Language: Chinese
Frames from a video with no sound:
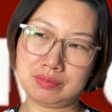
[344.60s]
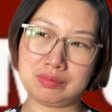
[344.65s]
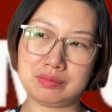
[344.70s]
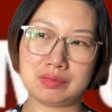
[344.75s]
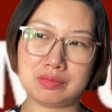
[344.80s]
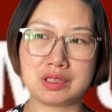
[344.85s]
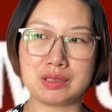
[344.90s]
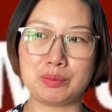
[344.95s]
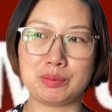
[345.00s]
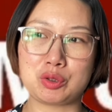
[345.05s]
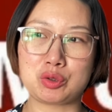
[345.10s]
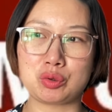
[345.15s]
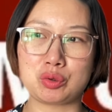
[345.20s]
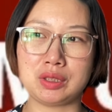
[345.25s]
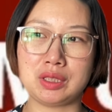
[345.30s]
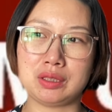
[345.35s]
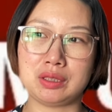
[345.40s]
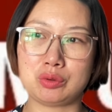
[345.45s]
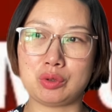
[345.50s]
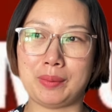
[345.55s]
怎么说
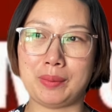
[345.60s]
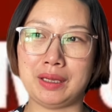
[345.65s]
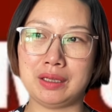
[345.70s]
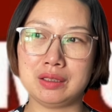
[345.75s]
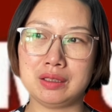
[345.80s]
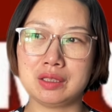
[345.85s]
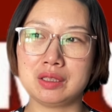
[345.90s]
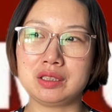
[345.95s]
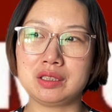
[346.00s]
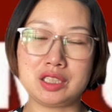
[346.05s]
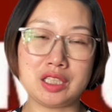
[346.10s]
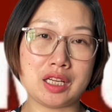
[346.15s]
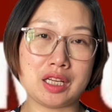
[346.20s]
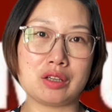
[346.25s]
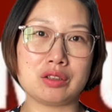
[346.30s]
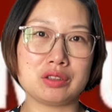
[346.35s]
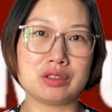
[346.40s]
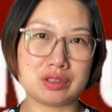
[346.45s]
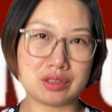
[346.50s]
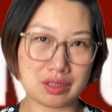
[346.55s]
呢，对吧？医
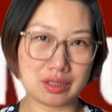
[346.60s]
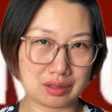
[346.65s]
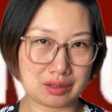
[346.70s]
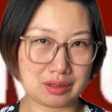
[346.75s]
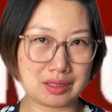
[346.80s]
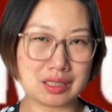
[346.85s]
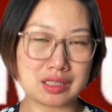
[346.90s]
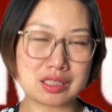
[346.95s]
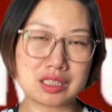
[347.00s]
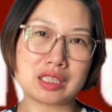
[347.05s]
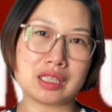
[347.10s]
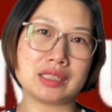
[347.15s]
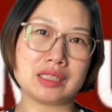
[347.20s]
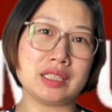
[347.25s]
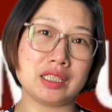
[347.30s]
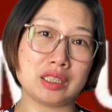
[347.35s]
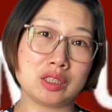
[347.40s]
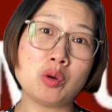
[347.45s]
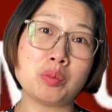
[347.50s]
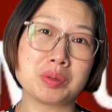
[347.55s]
疗，呃，这个
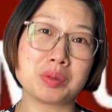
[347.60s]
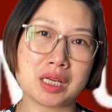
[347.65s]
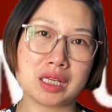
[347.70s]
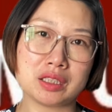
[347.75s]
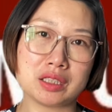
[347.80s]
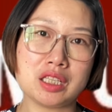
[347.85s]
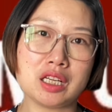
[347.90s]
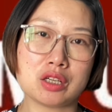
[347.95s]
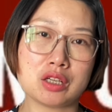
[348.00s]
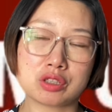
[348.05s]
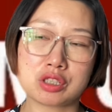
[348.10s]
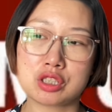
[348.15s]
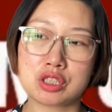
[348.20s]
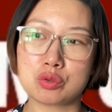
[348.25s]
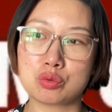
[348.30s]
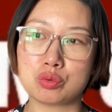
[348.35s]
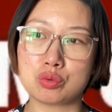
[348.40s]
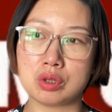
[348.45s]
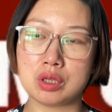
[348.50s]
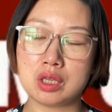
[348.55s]
也够不上医疗事
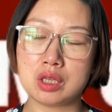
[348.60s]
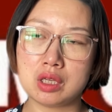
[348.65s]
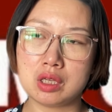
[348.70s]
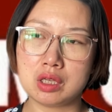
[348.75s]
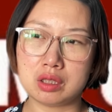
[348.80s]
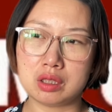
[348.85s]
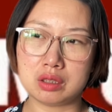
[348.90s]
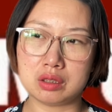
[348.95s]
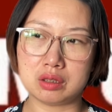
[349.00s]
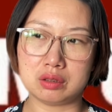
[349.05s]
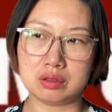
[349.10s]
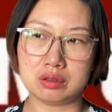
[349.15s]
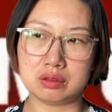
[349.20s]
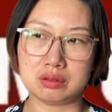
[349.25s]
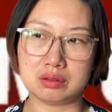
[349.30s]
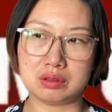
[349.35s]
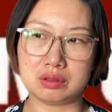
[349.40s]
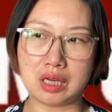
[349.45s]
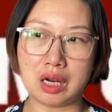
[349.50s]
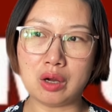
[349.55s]
故，
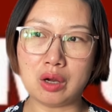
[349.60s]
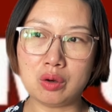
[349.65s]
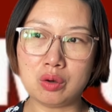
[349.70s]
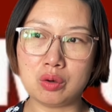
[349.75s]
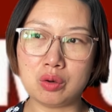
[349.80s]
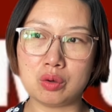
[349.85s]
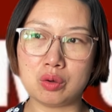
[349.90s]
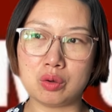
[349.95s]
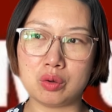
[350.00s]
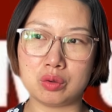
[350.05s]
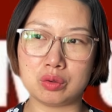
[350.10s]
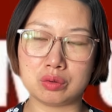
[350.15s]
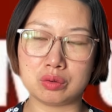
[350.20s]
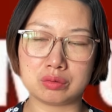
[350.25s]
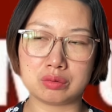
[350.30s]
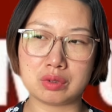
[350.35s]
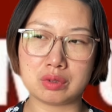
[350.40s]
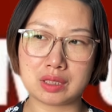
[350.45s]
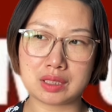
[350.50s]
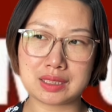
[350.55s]
嗯，然后
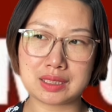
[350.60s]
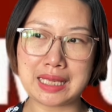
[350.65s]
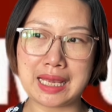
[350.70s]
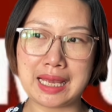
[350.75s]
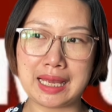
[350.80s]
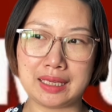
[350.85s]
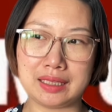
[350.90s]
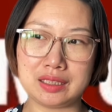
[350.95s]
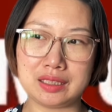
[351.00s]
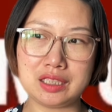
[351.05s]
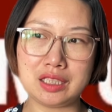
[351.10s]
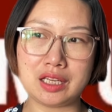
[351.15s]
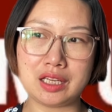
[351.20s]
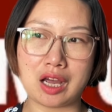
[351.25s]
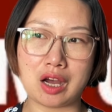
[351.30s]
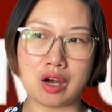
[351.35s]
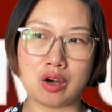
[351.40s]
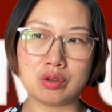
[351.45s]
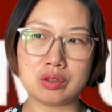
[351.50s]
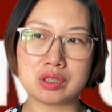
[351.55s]
在医
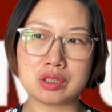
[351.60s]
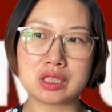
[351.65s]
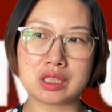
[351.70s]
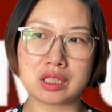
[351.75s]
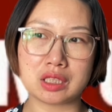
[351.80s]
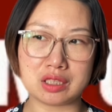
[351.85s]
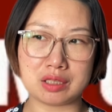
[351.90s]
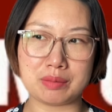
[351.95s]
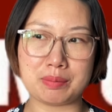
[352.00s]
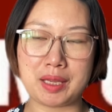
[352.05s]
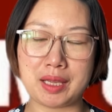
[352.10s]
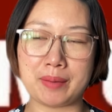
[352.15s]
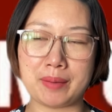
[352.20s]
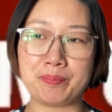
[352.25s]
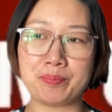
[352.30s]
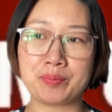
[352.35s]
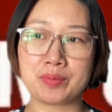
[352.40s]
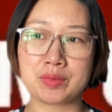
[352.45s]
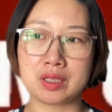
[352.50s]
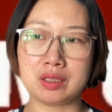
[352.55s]
疗这个里面，
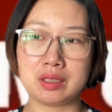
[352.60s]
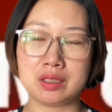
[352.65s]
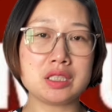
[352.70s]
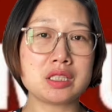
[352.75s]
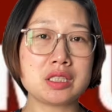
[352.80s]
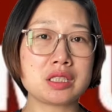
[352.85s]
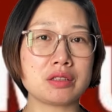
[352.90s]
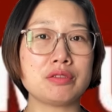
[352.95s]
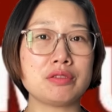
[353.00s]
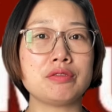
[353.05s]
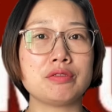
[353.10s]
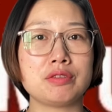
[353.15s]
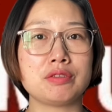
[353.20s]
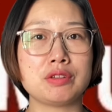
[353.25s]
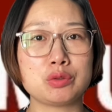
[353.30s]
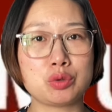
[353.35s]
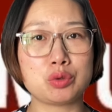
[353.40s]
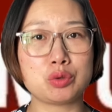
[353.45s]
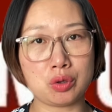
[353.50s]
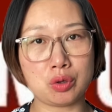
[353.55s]
医生
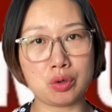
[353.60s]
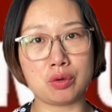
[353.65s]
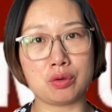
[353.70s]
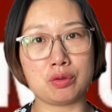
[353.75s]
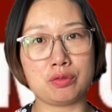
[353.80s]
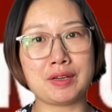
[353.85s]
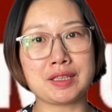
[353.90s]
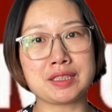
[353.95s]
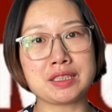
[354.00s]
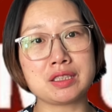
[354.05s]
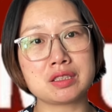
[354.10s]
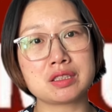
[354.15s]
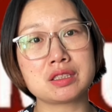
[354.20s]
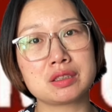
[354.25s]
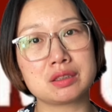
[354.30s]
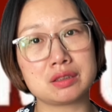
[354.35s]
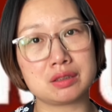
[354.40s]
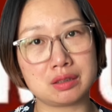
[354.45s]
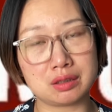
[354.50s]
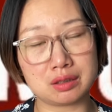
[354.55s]
最后发现这
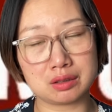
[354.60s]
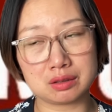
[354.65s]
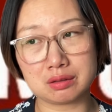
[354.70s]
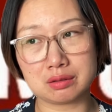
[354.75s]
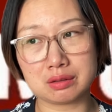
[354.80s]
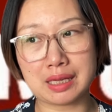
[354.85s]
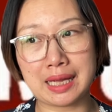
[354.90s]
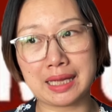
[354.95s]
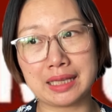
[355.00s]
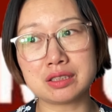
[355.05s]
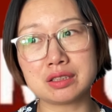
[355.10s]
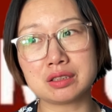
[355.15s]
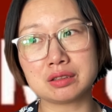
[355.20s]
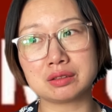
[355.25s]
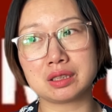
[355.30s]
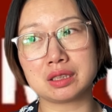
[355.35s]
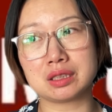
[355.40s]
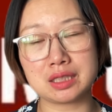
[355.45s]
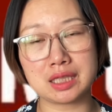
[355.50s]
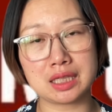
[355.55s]
个癌症
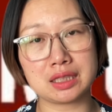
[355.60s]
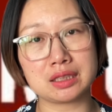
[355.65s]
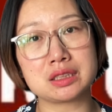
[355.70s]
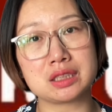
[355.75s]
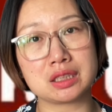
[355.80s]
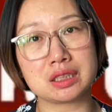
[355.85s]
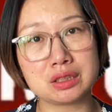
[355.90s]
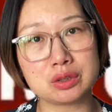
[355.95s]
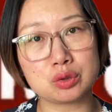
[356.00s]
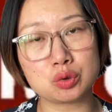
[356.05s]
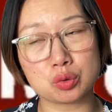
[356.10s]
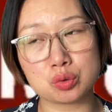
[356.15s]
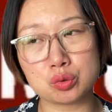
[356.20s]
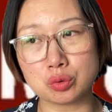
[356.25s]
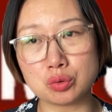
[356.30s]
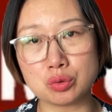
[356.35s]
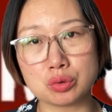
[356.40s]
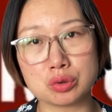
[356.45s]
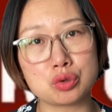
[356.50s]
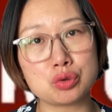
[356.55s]
的这样种种
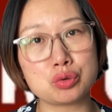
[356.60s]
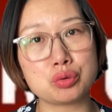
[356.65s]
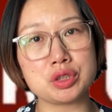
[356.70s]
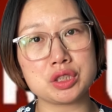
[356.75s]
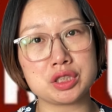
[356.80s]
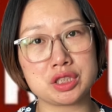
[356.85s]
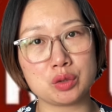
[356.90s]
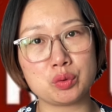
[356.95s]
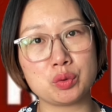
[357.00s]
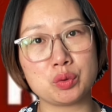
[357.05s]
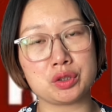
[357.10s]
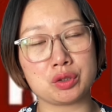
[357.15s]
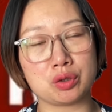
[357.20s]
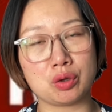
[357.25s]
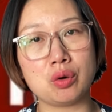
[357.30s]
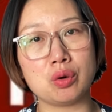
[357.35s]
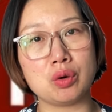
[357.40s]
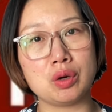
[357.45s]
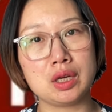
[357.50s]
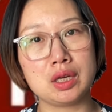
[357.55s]
种种的处理结果以
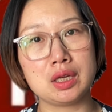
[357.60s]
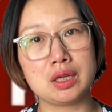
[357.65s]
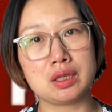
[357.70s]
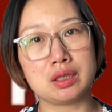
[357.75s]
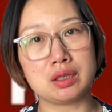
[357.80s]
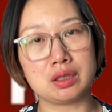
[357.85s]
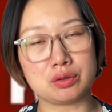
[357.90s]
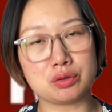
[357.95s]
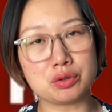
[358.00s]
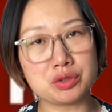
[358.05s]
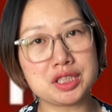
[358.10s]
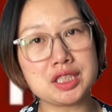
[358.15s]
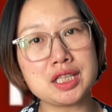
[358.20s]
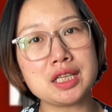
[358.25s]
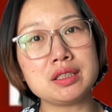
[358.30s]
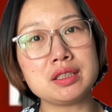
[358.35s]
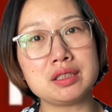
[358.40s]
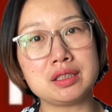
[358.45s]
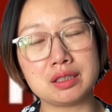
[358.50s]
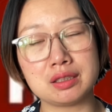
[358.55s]
后，呃，就
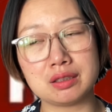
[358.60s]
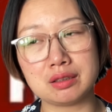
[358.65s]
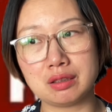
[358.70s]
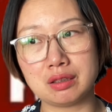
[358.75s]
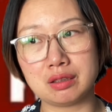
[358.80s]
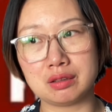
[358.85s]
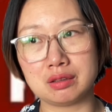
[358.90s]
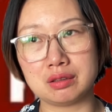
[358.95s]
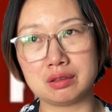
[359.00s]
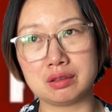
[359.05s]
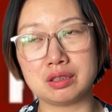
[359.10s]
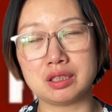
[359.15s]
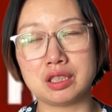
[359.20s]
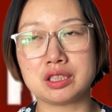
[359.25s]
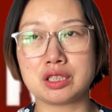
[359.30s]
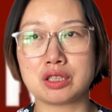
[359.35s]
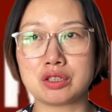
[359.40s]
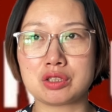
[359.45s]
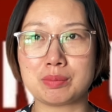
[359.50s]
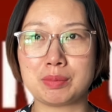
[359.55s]
建议，呃，那
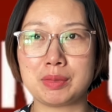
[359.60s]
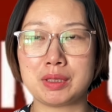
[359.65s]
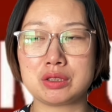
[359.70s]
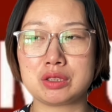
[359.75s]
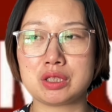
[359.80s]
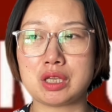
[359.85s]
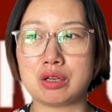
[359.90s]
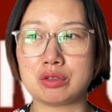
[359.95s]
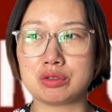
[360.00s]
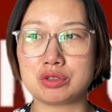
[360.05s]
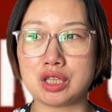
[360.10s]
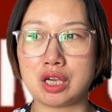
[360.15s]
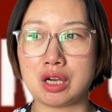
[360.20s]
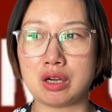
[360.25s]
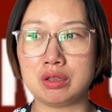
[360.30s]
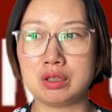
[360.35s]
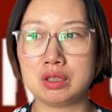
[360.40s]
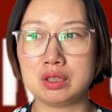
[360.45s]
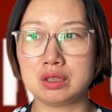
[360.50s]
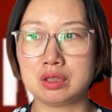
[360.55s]
叫什么叫
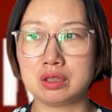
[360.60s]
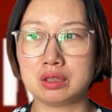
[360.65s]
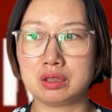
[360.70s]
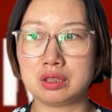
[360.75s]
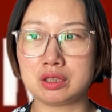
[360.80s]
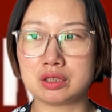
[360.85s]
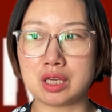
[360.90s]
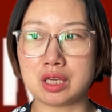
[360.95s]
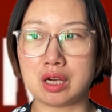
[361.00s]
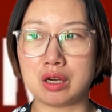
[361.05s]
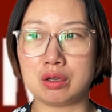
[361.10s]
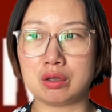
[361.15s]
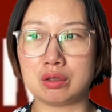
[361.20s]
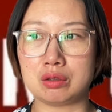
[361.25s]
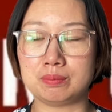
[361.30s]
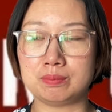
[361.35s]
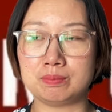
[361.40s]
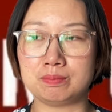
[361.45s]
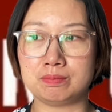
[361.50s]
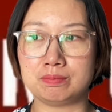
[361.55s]
叫那叫
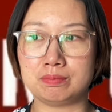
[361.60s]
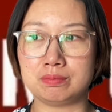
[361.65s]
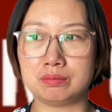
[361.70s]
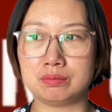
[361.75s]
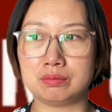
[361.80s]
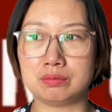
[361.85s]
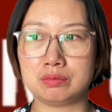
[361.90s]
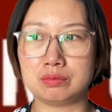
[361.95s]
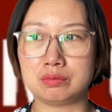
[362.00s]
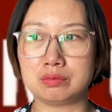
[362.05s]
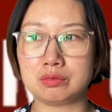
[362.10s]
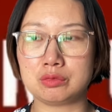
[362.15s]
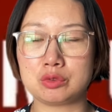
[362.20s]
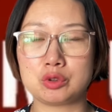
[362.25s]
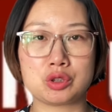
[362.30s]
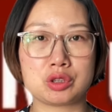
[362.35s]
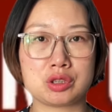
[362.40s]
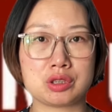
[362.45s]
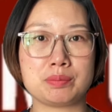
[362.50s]
嗯，就是